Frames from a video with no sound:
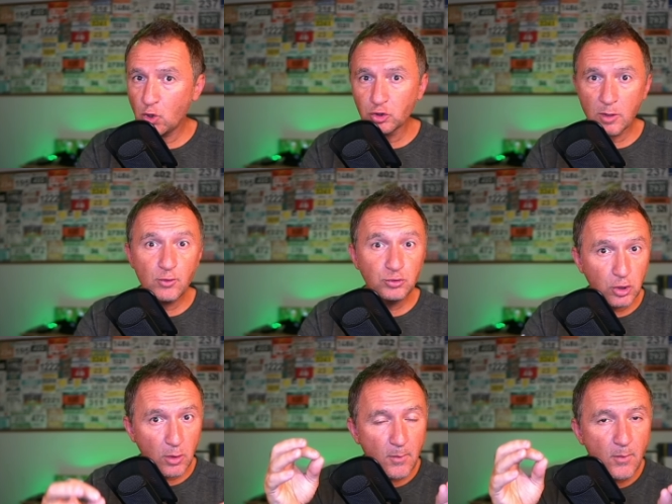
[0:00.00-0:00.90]
Otro
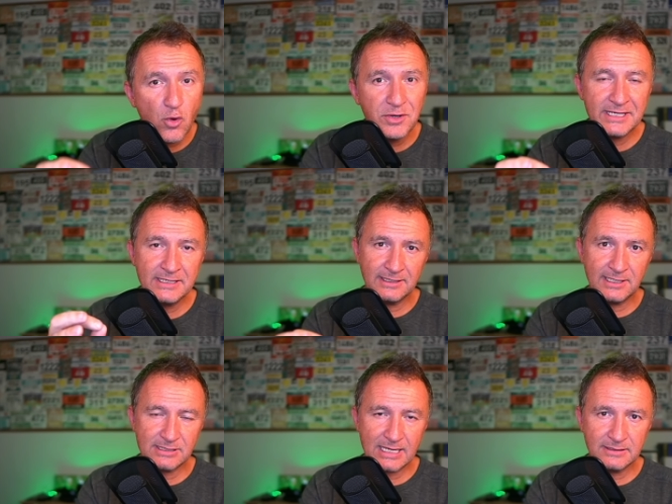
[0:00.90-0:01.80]
punto muy
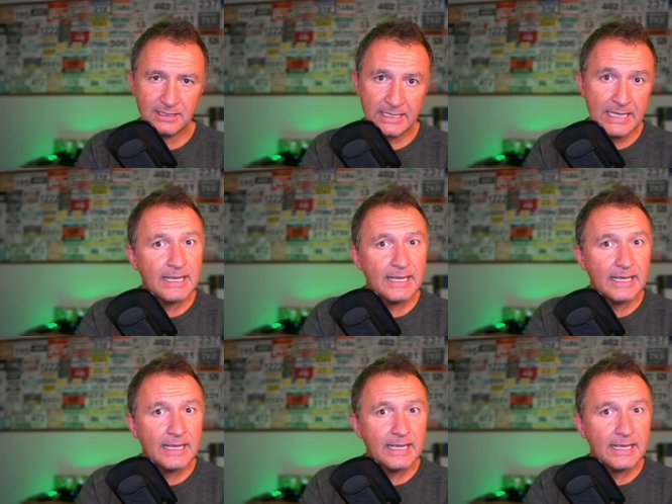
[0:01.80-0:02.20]
interesante